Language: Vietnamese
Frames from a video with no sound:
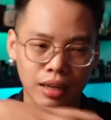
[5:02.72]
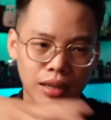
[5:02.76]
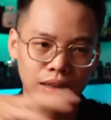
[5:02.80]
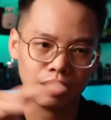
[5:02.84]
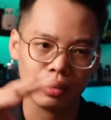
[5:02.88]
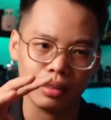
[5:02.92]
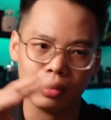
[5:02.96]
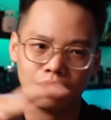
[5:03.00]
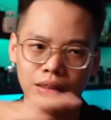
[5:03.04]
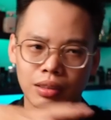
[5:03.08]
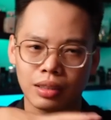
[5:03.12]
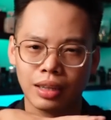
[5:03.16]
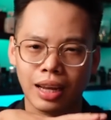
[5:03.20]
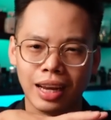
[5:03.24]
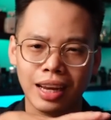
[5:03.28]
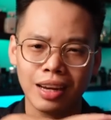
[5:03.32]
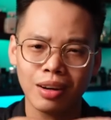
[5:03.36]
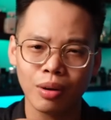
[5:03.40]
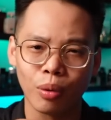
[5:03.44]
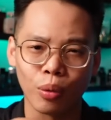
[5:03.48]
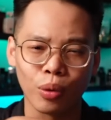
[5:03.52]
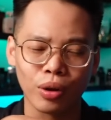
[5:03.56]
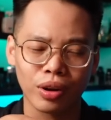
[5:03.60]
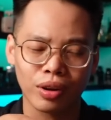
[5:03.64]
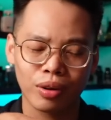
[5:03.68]
uh, thay
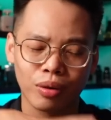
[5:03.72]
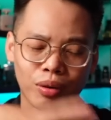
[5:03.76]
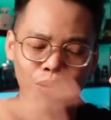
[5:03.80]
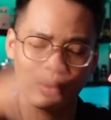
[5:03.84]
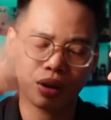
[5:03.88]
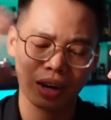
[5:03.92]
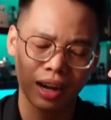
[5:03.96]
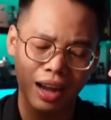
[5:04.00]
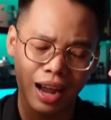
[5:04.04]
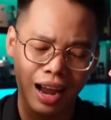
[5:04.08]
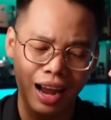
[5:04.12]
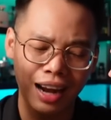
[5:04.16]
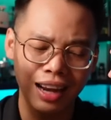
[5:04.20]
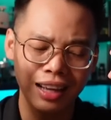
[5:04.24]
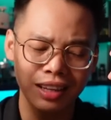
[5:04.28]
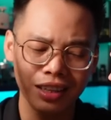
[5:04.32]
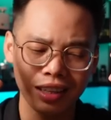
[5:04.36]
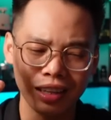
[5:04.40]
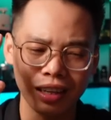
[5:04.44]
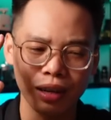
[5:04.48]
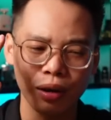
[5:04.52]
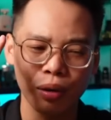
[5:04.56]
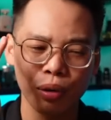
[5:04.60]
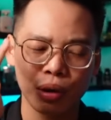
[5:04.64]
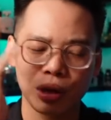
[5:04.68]
đổi khá là
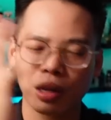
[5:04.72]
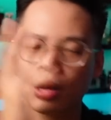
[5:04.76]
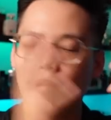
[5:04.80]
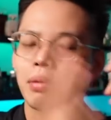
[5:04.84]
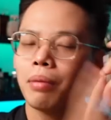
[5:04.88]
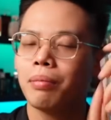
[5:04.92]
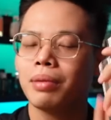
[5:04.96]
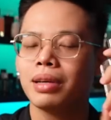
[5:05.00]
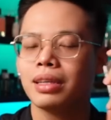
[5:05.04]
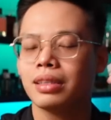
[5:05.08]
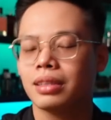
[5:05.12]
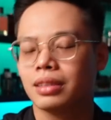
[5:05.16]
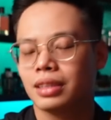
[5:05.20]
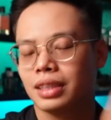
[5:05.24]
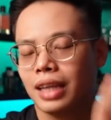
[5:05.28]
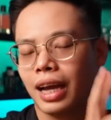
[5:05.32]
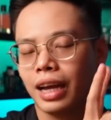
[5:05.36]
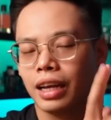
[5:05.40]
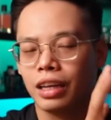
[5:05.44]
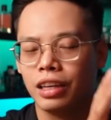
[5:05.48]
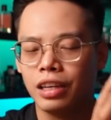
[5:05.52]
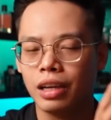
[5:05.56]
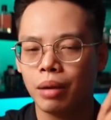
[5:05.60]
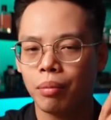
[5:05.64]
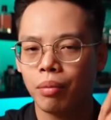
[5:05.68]
nhiều khi mà mình
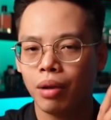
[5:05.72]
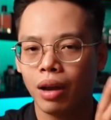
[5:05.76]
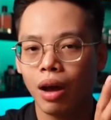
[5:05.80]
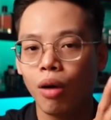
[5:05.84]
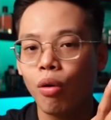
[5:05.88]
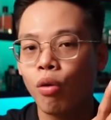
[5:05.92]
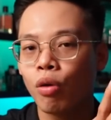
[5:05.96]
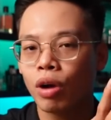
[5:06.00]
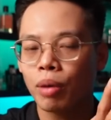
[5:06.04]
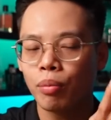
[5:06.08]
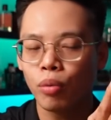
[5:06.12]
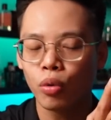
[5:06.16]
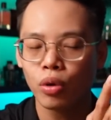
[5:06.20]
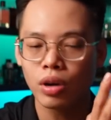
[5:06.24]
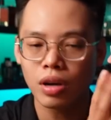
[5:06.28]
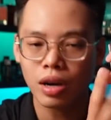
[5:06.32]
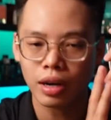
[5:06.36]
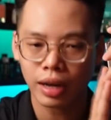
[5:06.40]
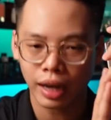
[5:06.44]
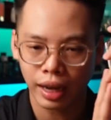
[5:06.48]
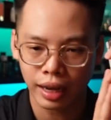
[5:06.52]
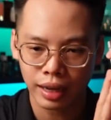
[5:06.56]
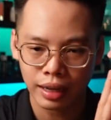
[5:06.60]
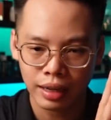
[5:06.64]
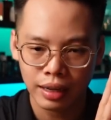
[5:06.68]
trải nghiệm lâu cái mùi
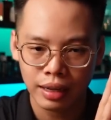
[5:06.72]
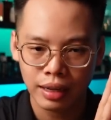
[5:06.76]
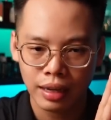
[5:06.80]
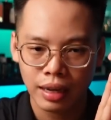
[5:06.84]
hương này